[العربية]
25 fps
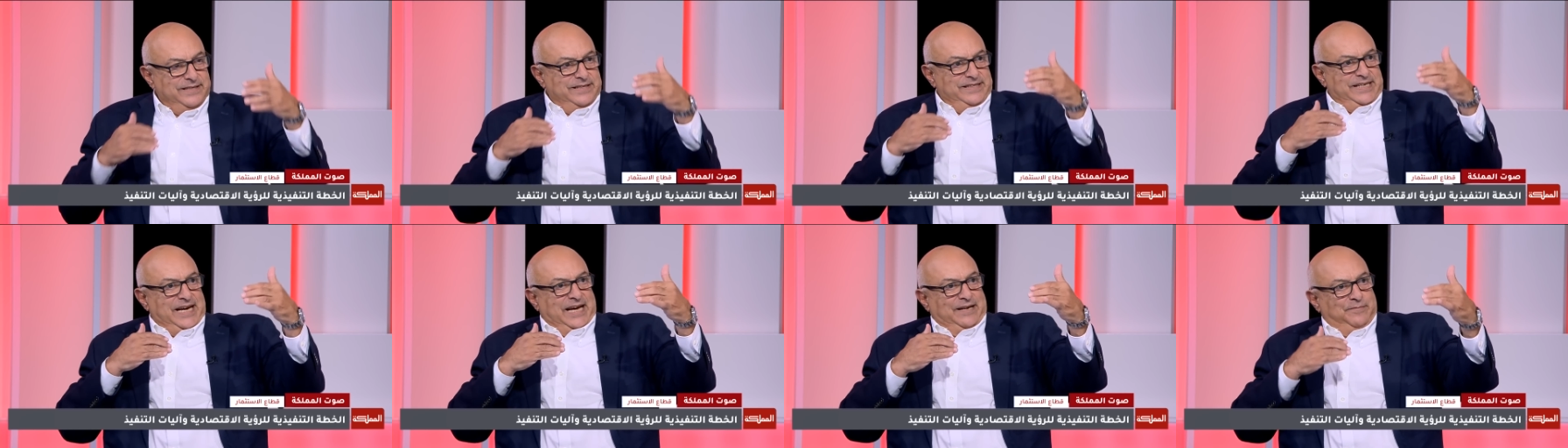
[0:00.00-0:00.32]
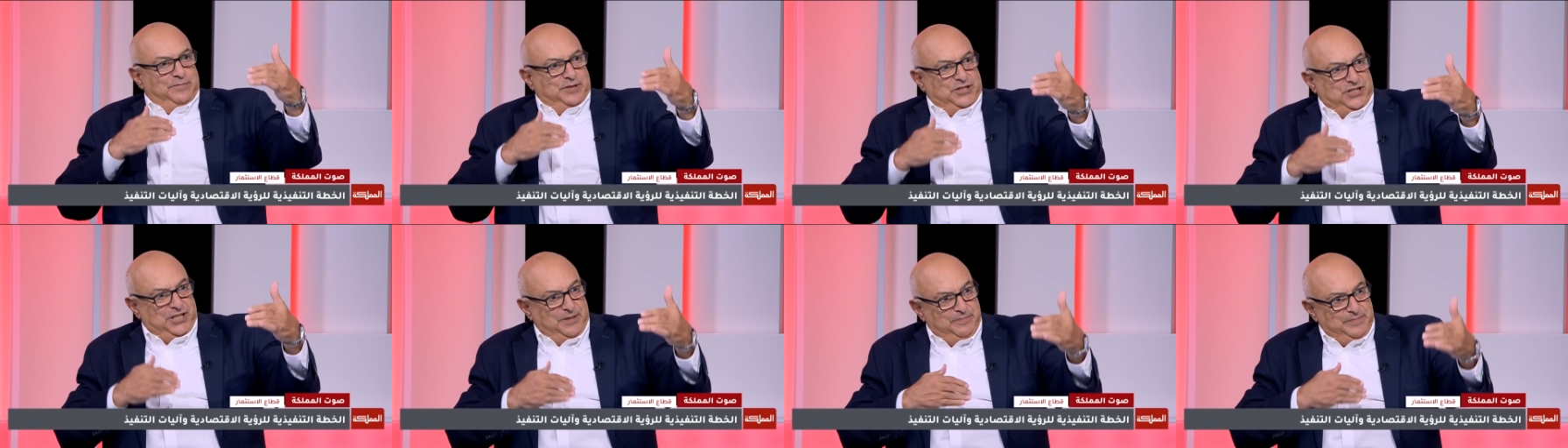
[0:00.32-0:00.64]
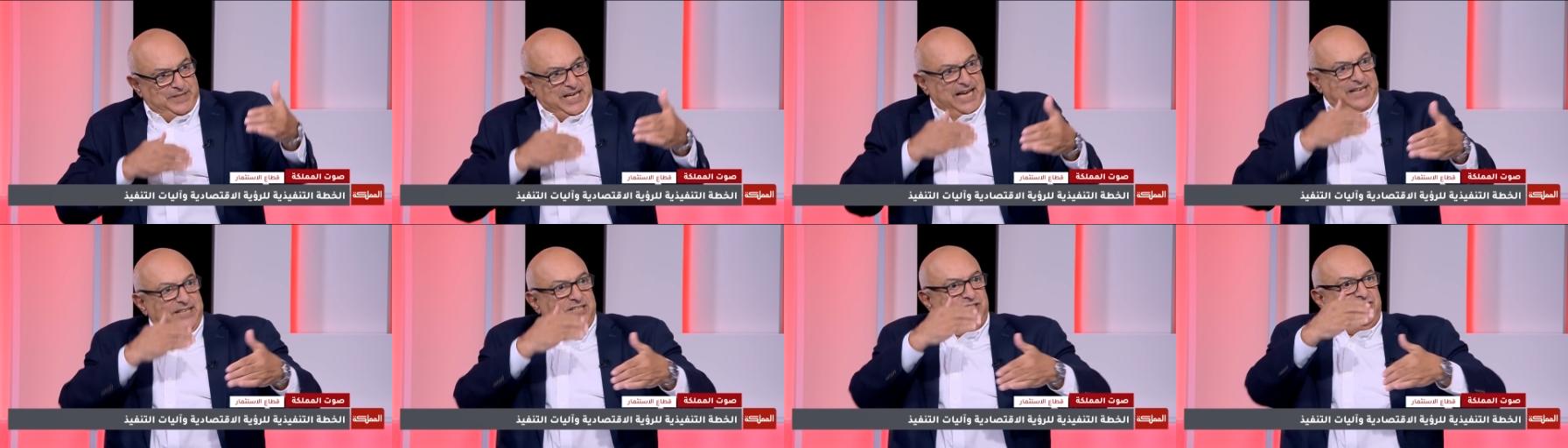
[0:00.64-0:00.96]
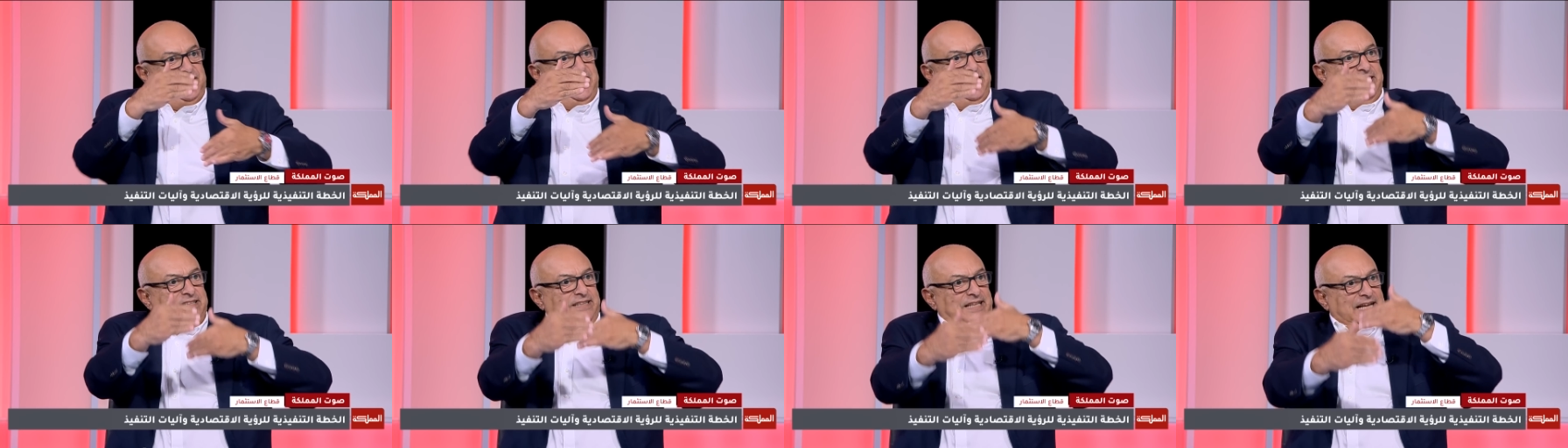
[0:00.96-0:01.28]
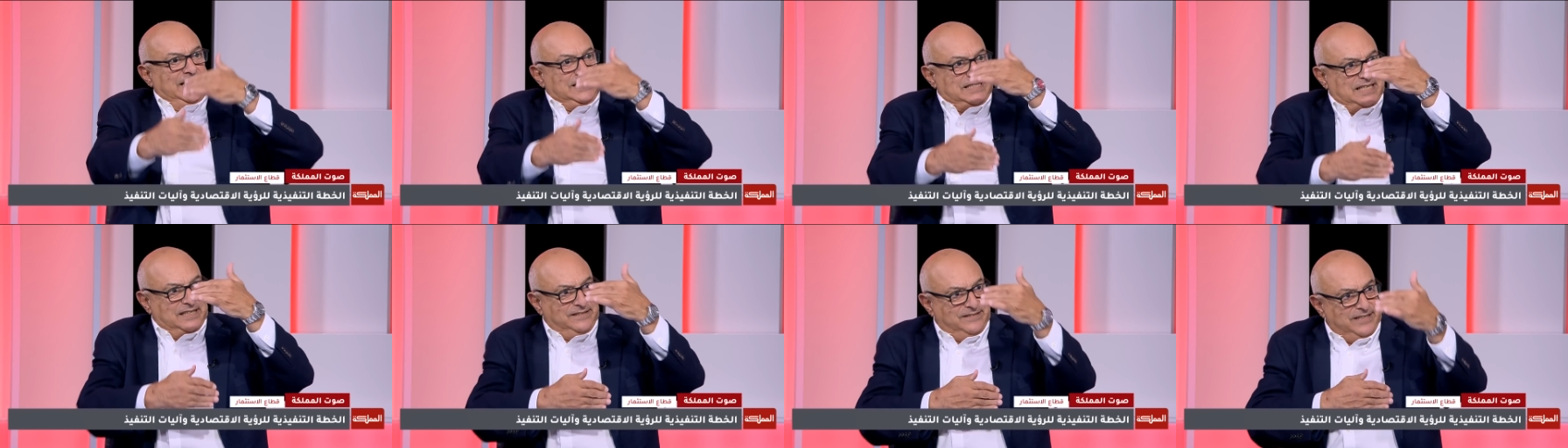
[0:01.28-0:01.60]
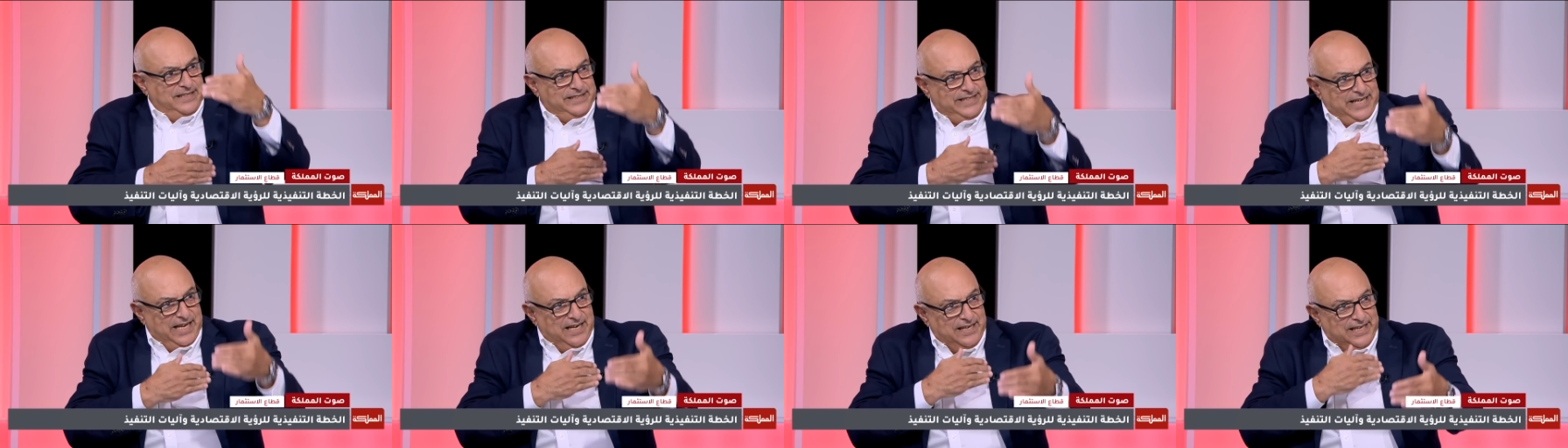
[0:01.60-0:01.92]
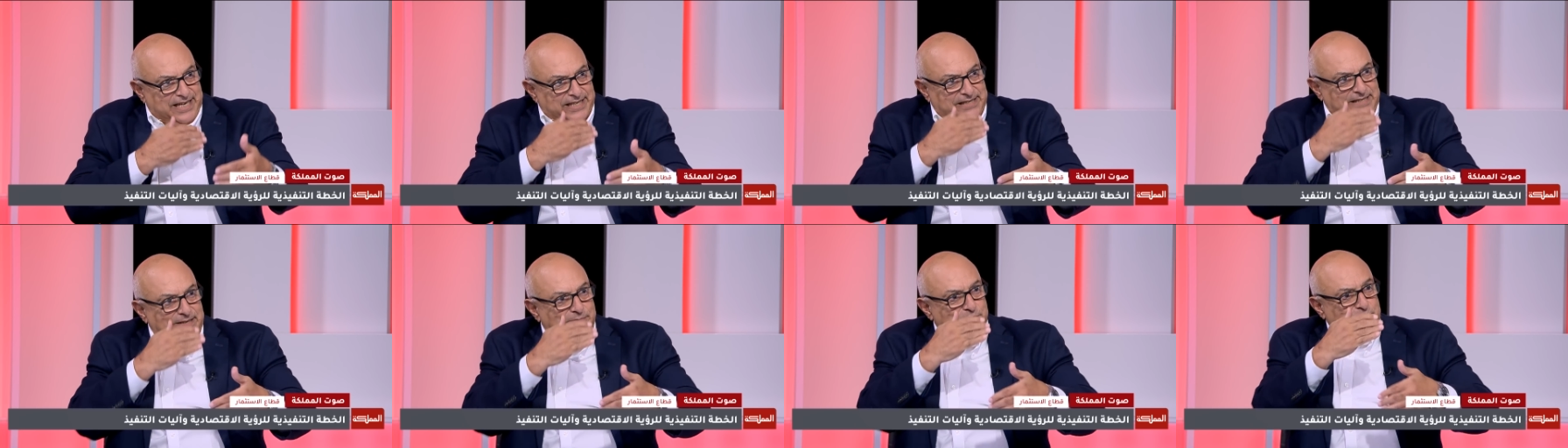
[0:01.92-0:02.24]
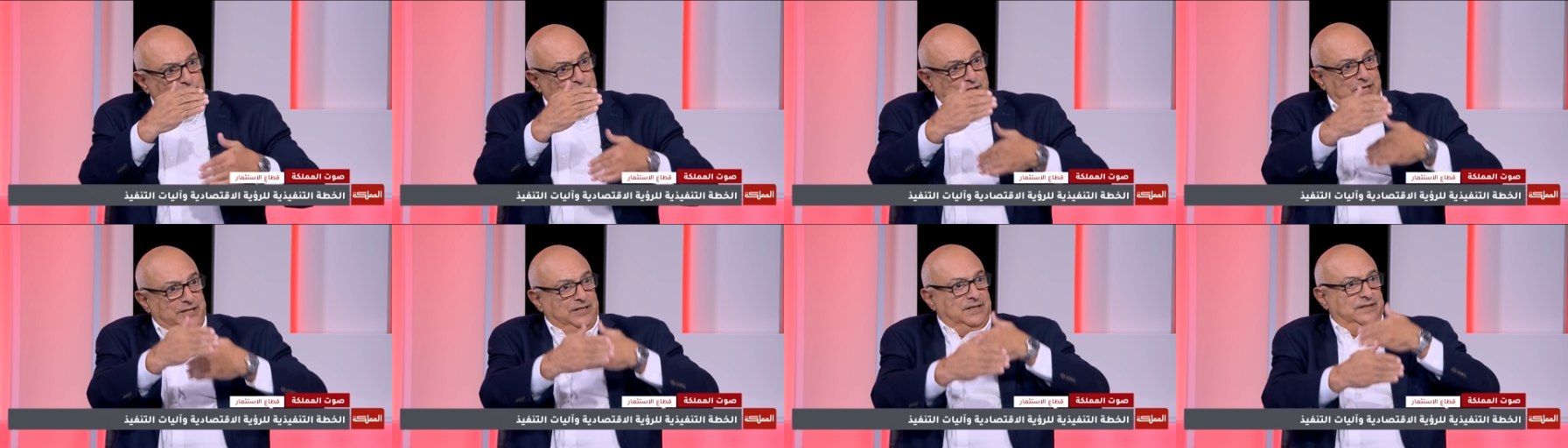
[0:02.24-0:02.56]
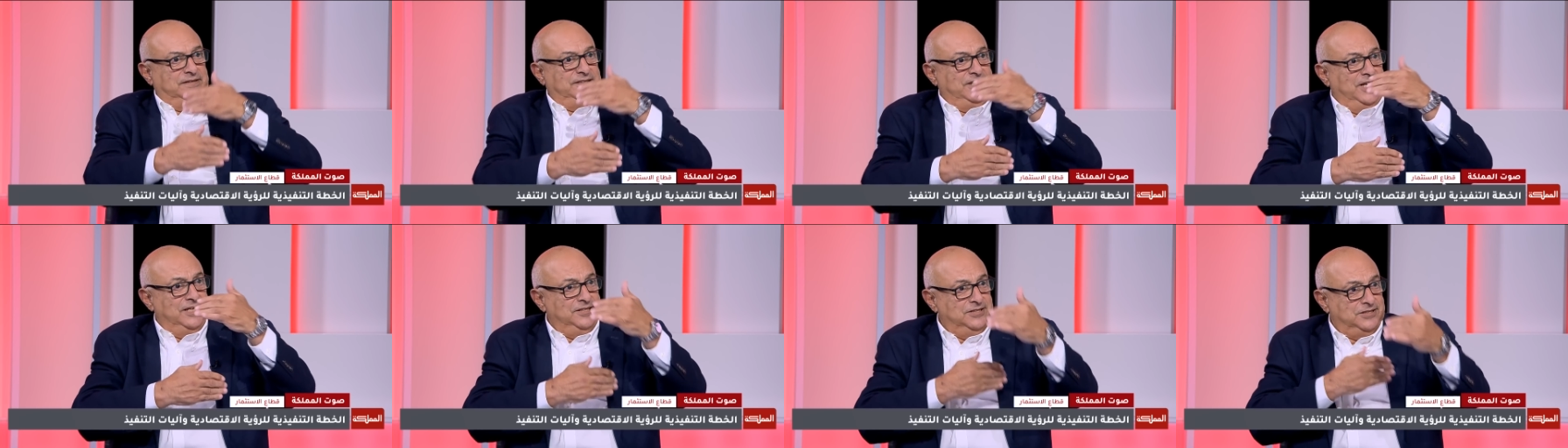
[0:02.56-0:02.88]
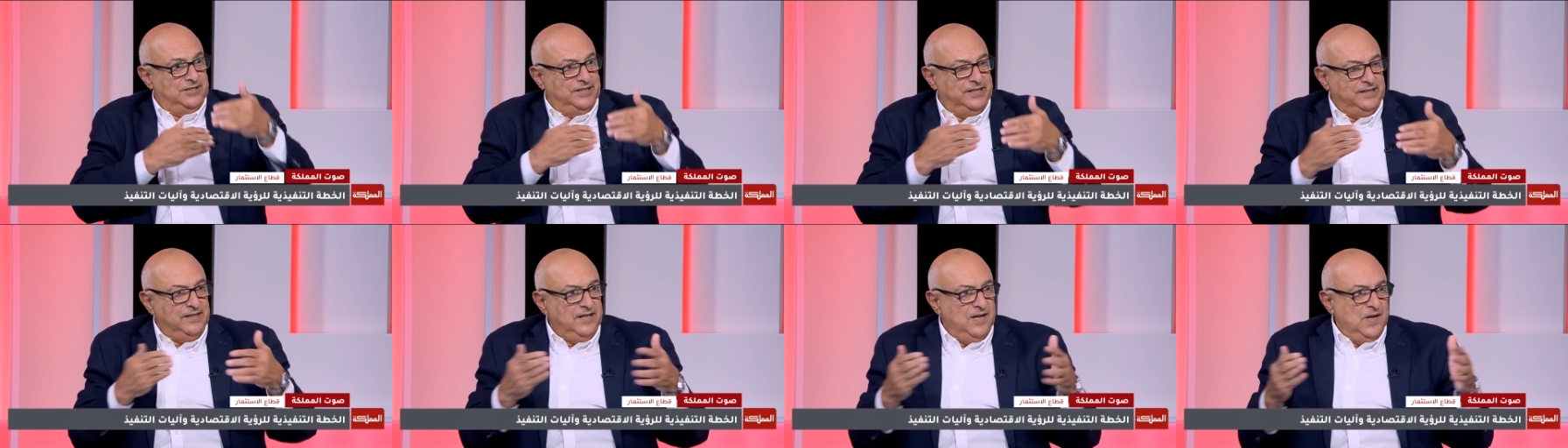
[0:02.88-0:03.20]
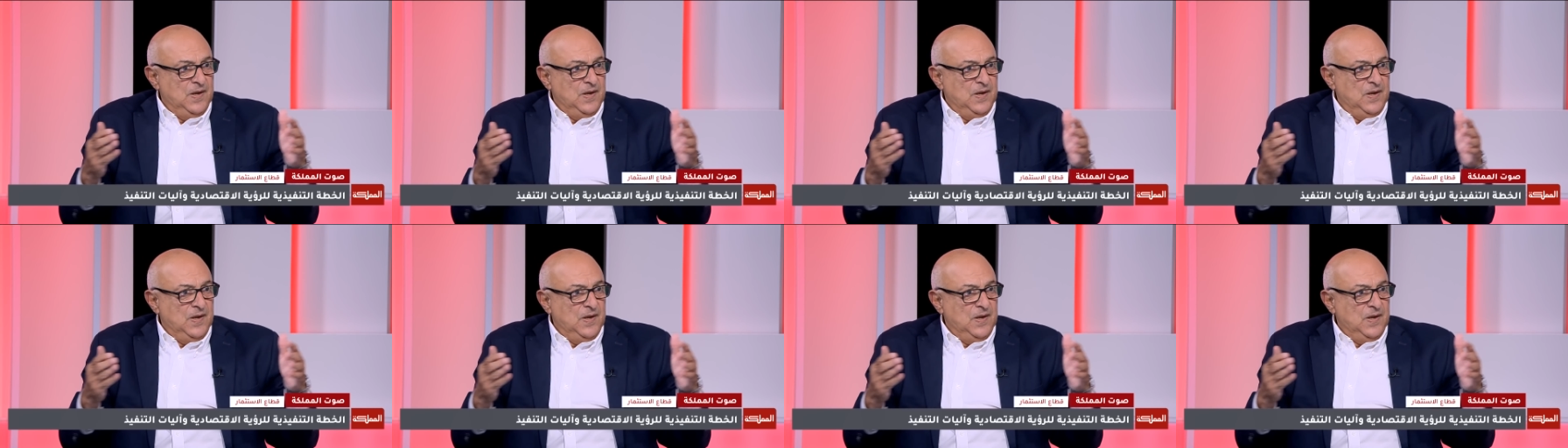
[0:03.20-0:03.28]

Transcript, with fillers: يعني بتجيب دين جديد ليسد الدين القديم دين جديد